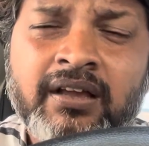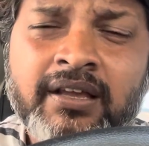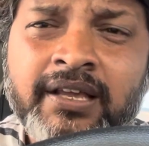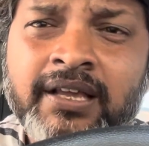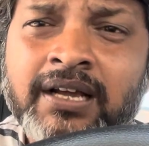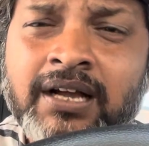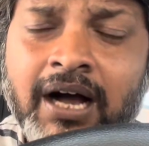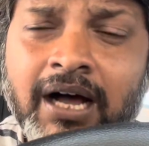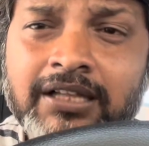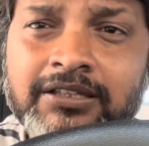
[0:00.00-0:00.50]

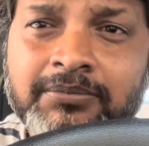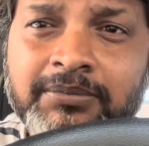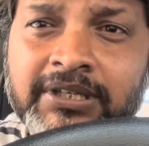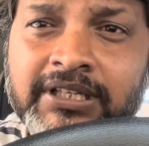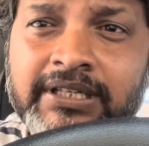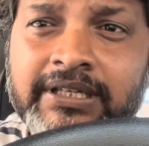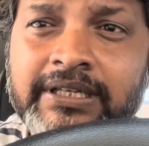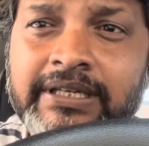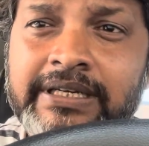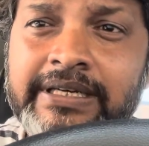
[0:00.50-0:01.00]
एक आदमी
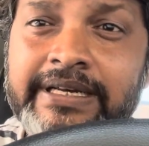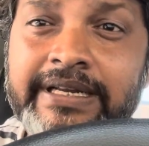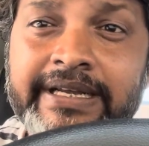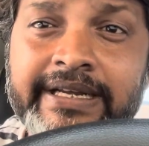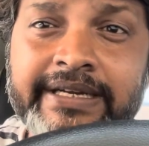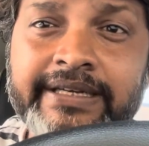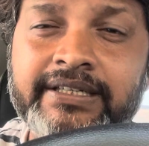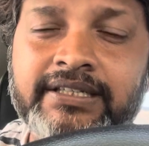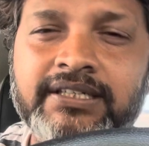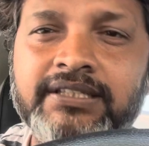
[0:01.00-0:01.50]
की
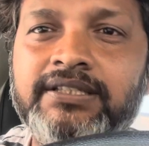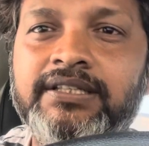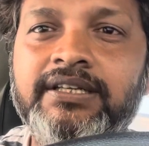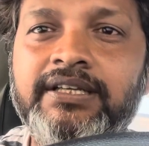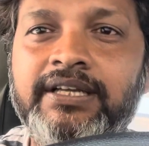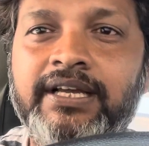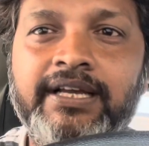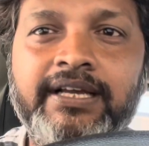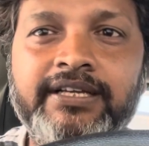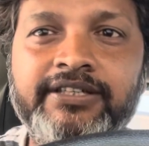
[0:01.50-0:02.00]
नीड
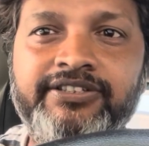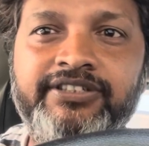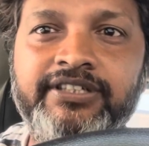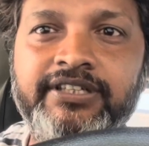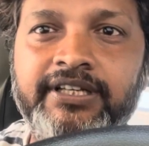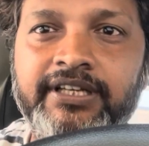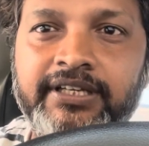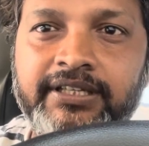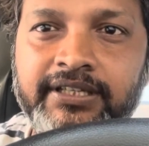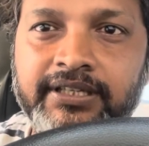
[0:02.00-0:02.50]
कितनी है
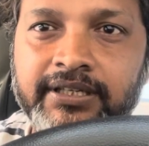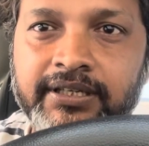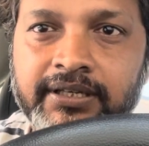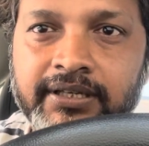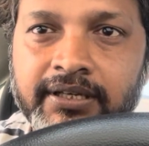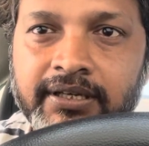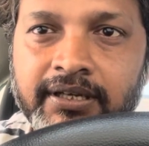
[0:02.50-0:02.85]
जीने की